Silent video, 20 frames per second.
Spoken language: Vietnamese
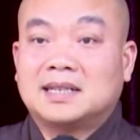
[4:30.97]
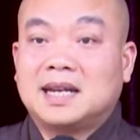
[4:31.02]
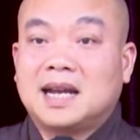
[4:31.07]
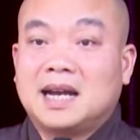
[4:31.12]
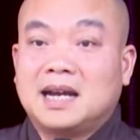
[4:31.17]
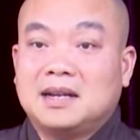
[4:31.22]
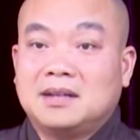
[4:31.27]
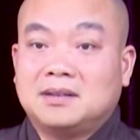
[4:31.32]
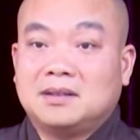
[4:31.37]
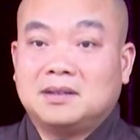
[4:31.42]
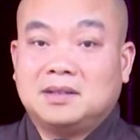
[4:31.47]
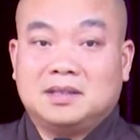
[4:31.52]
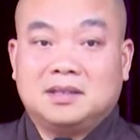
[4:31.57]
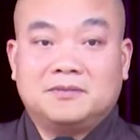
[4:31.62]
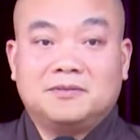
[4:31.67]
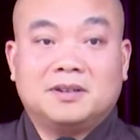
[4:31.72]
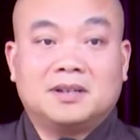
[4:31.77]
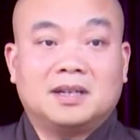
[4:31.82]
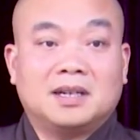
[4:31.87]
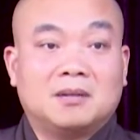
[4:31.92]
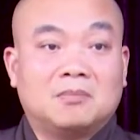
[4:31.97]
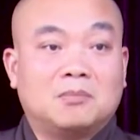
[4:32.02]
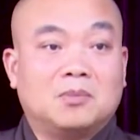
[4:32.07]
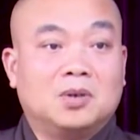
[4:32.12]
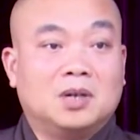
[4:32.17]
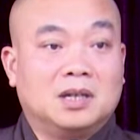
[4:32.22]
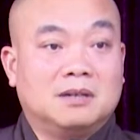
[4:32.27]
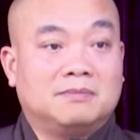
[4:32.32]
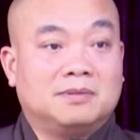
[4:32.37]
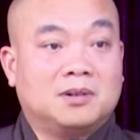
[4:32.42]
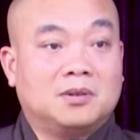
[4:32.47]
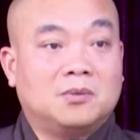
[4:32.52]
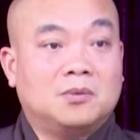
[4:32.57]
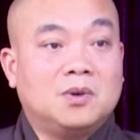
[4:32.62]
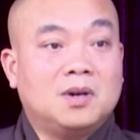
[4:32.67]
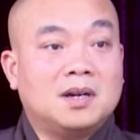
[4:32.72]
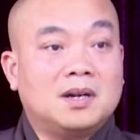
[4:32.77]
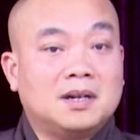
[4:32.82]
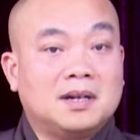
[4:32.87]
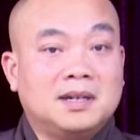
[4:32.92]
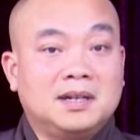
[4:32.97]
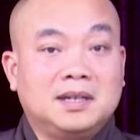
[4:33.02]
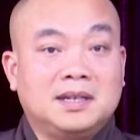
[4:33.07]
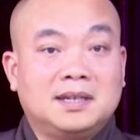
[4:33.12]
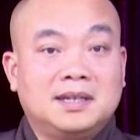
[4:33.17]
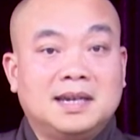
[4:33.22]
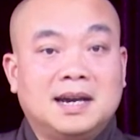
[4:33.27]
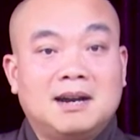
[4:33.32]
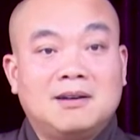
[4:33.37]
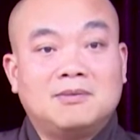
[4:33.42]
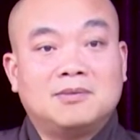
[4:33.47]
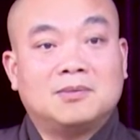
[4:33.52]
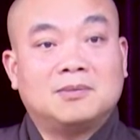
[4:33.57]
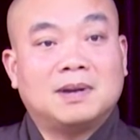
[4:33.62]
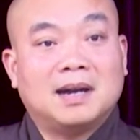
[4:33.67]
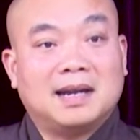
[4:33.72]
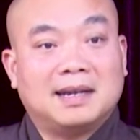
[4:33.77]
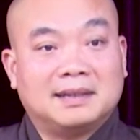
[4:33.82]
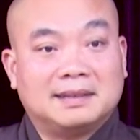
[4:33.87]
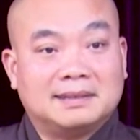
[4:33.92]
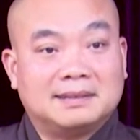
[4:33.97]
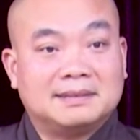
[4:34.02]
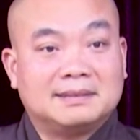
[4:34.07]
ra cho diện Phật học Bồ Đề Phật Quốc y giáo phụng hành.